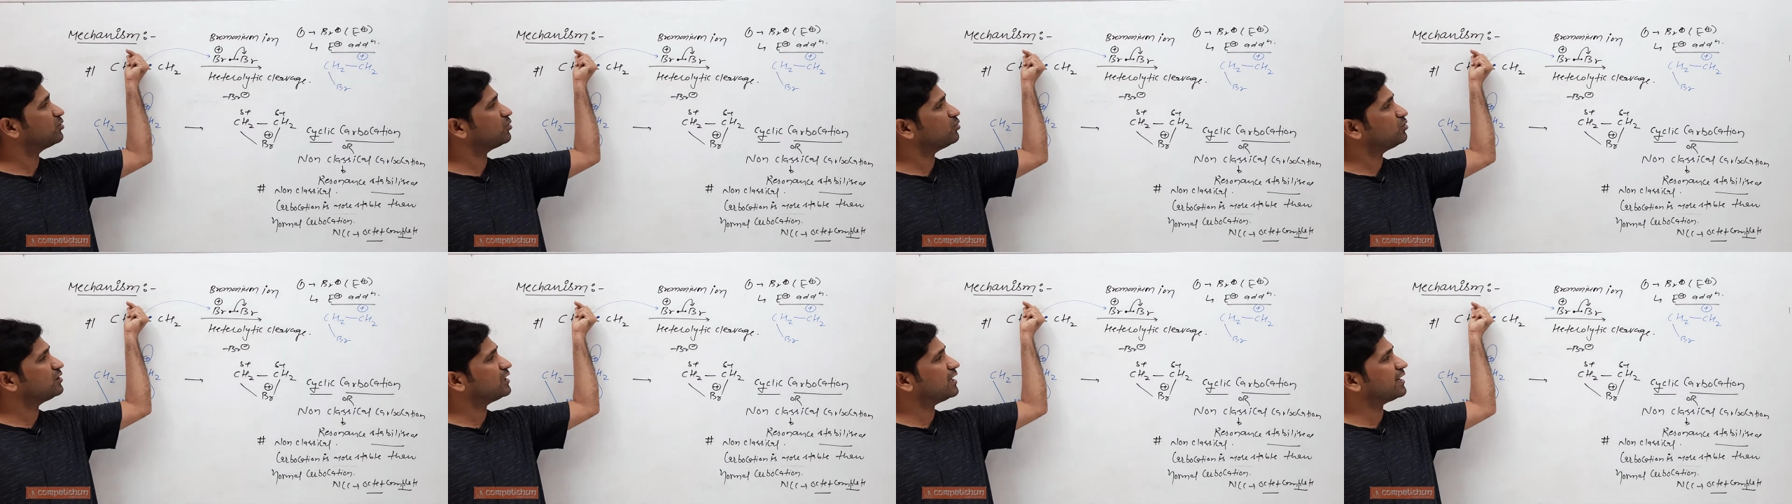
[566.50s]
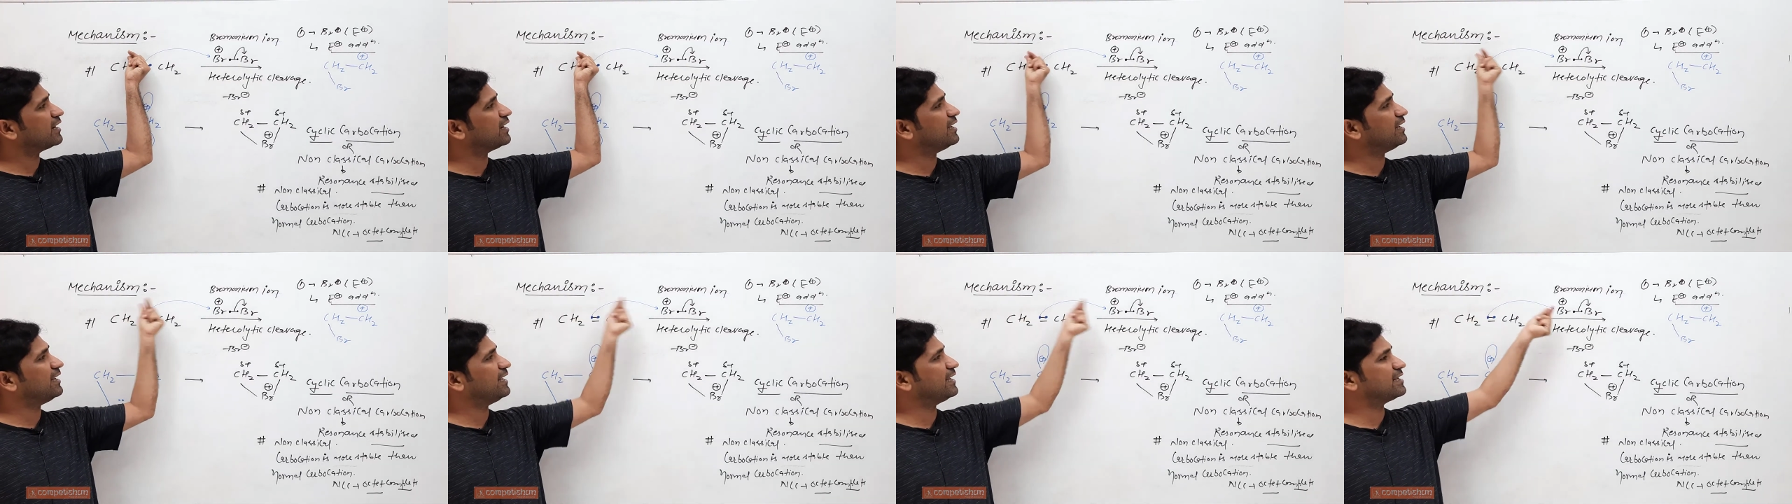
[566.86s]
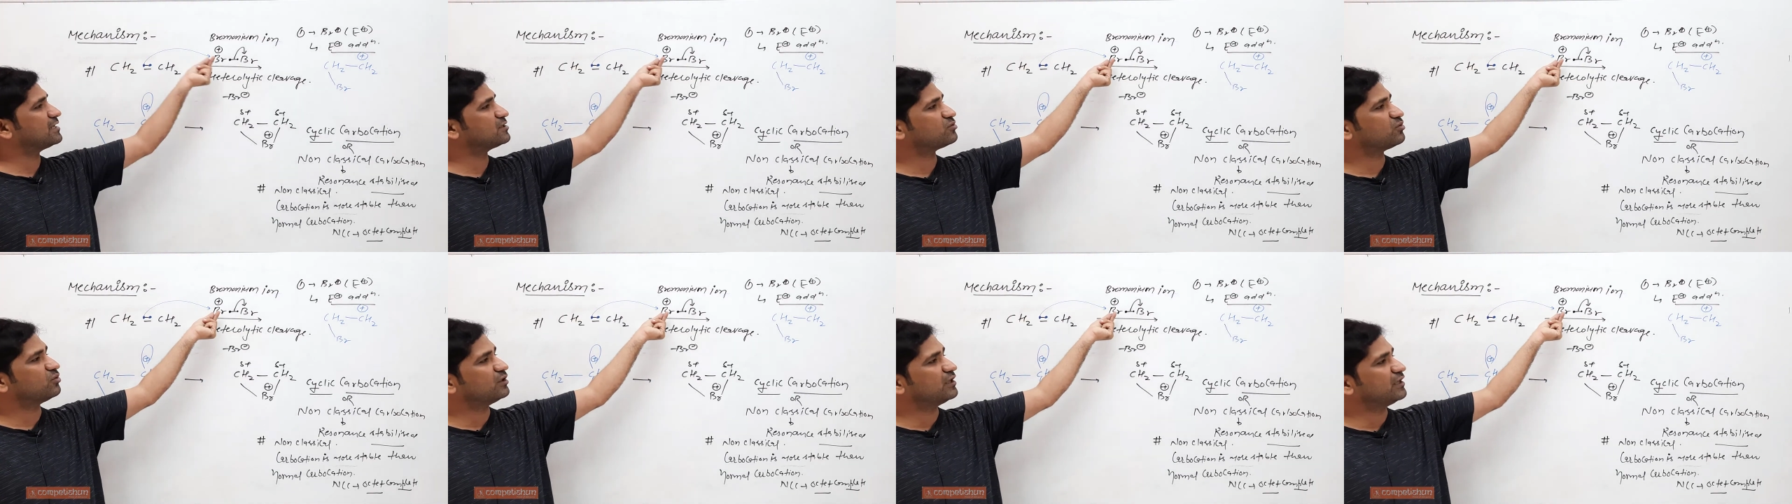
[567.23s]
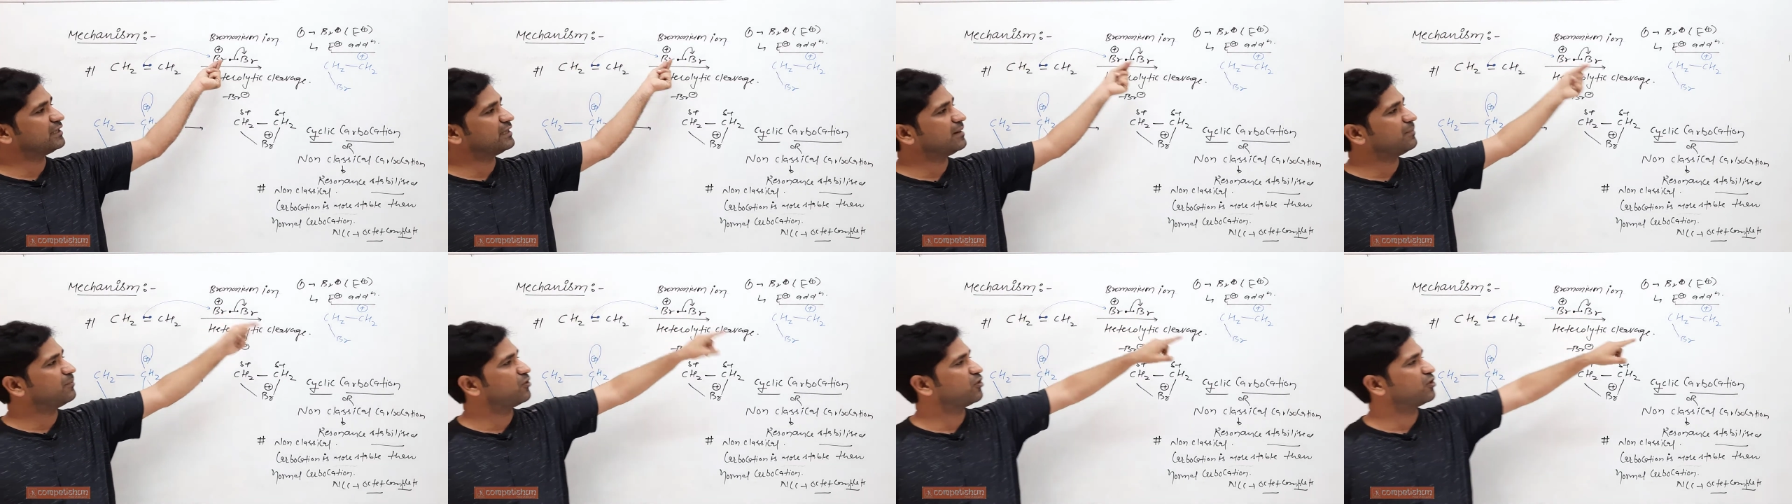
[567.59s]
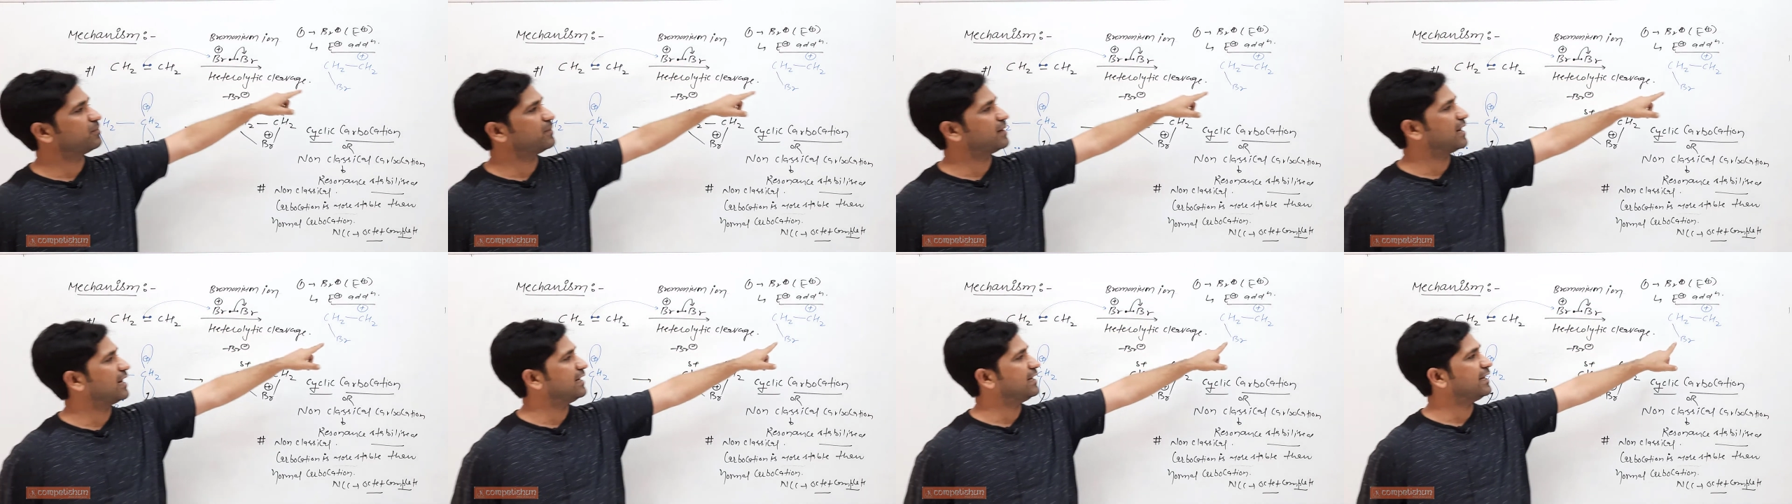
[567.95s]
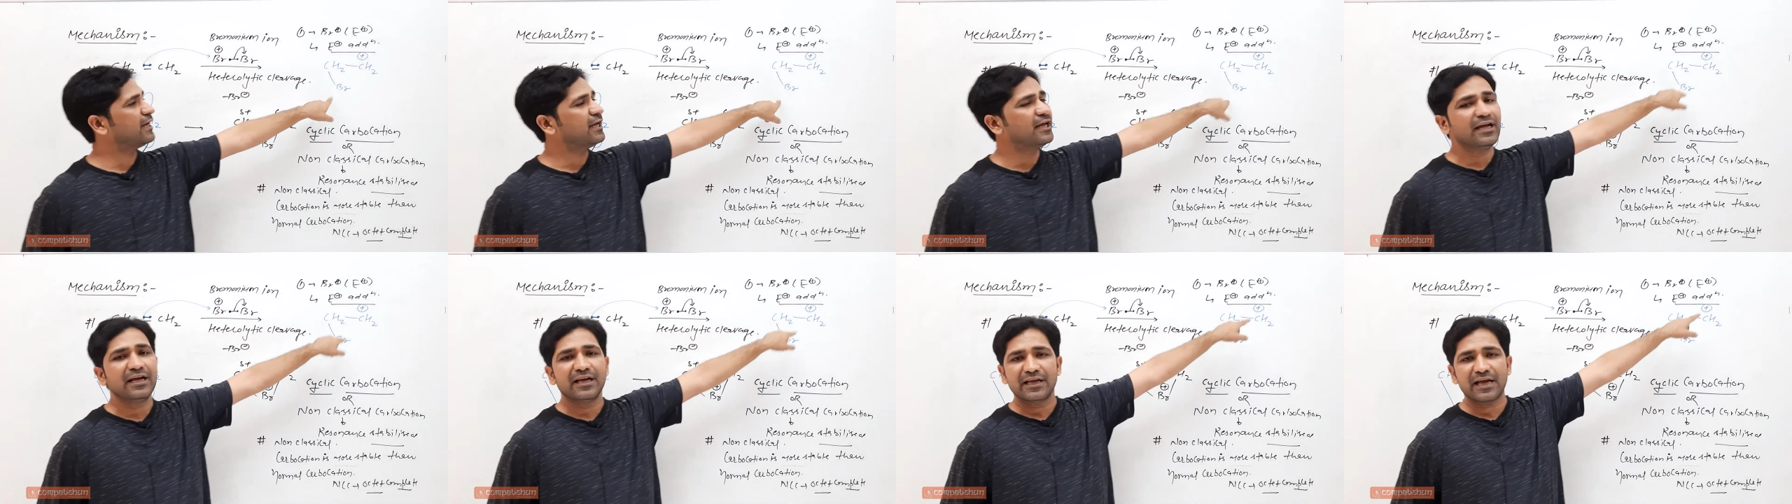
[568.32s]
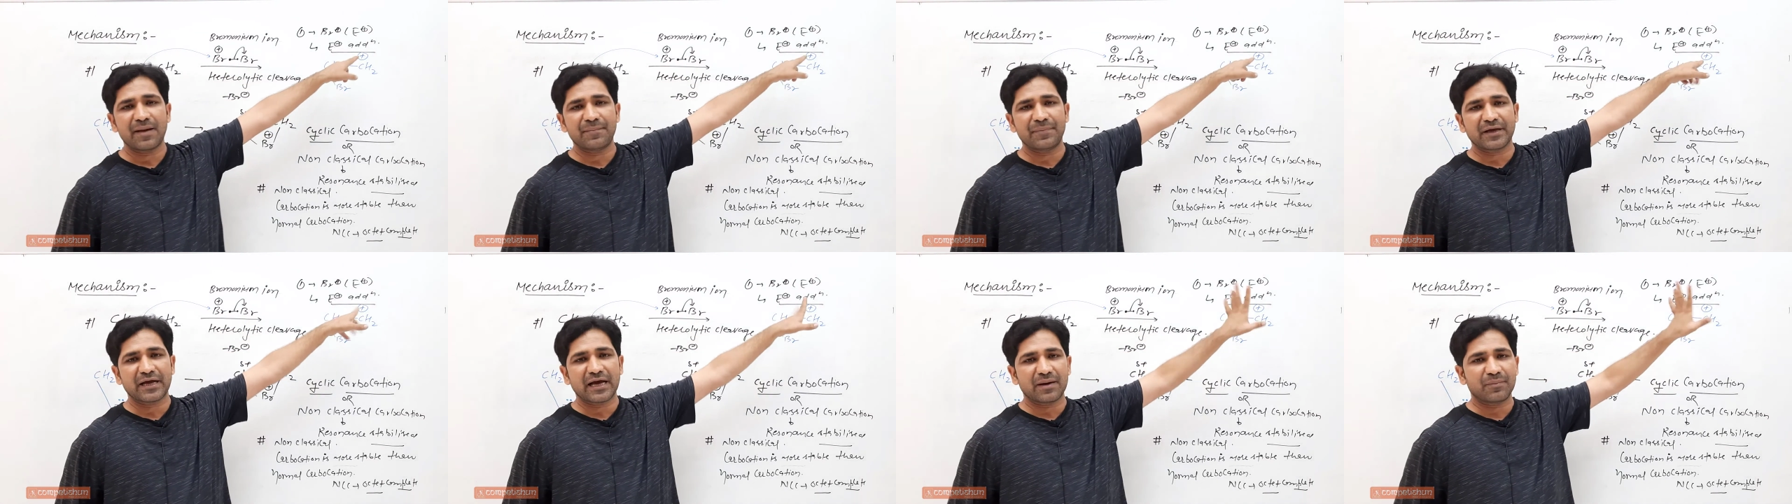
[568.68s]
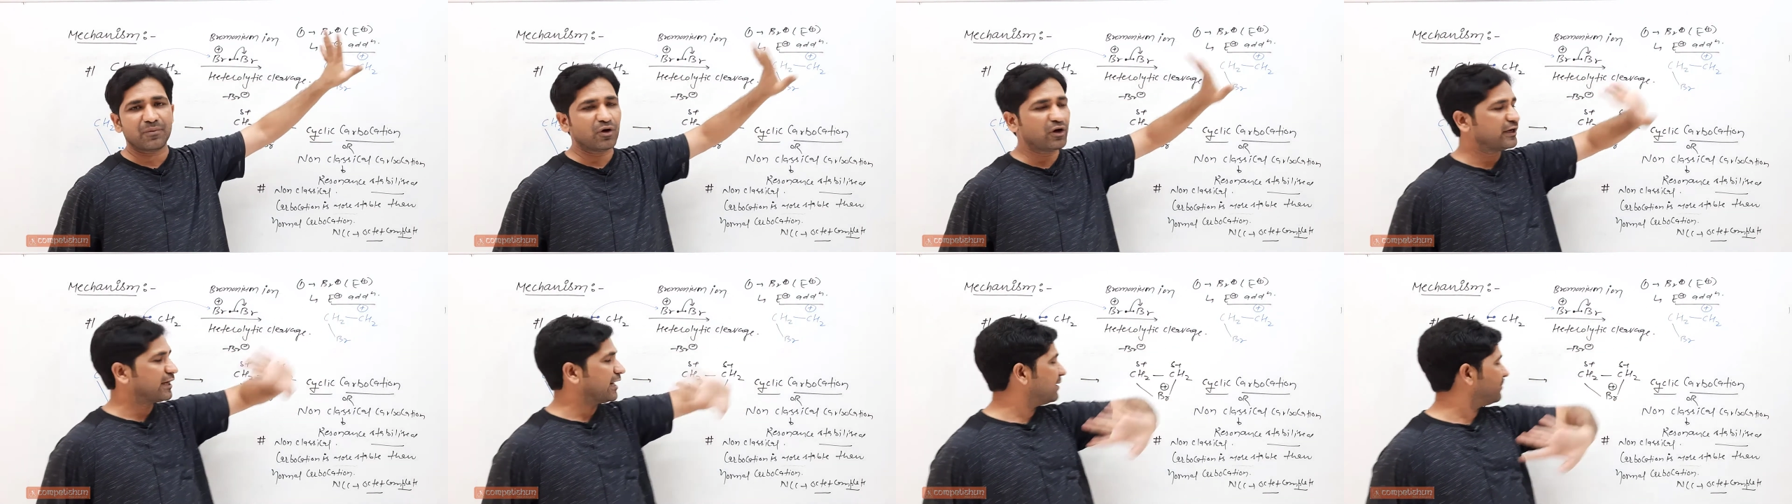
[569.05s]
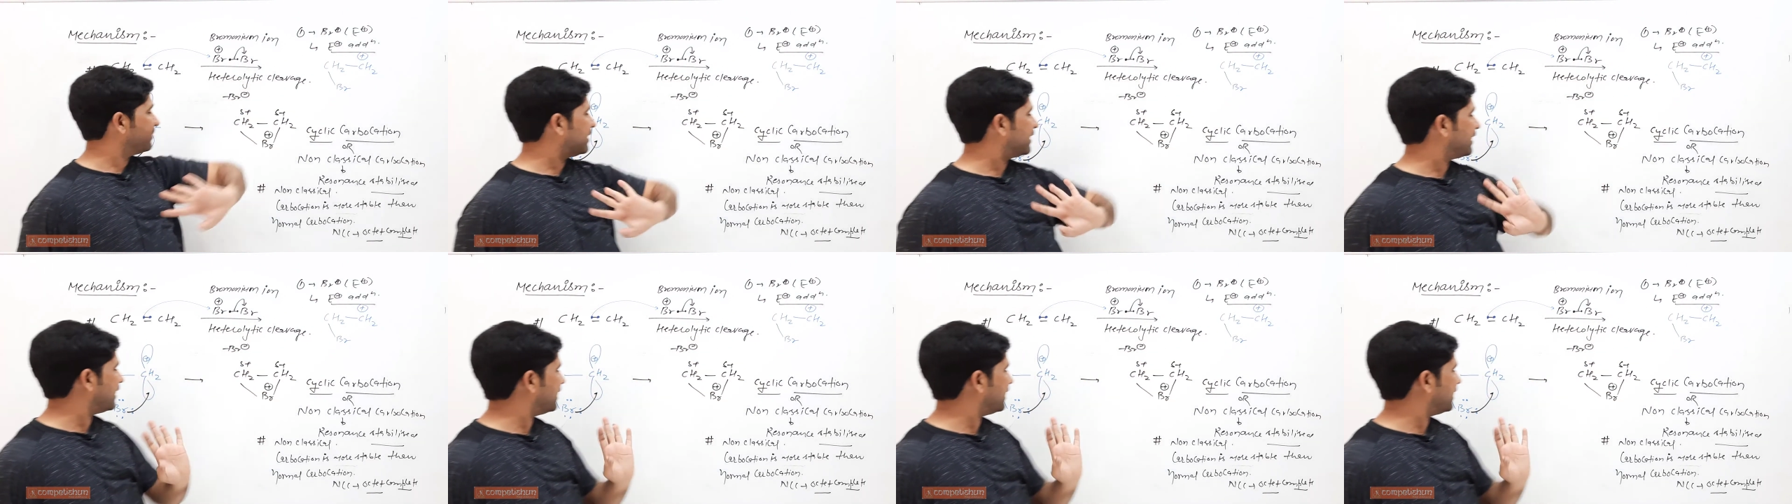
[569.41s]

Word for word: तो खुद रखा एक इसको दे दिया बॉन्ड बना लिया यहाँ पे कार्बोगेटाइन बन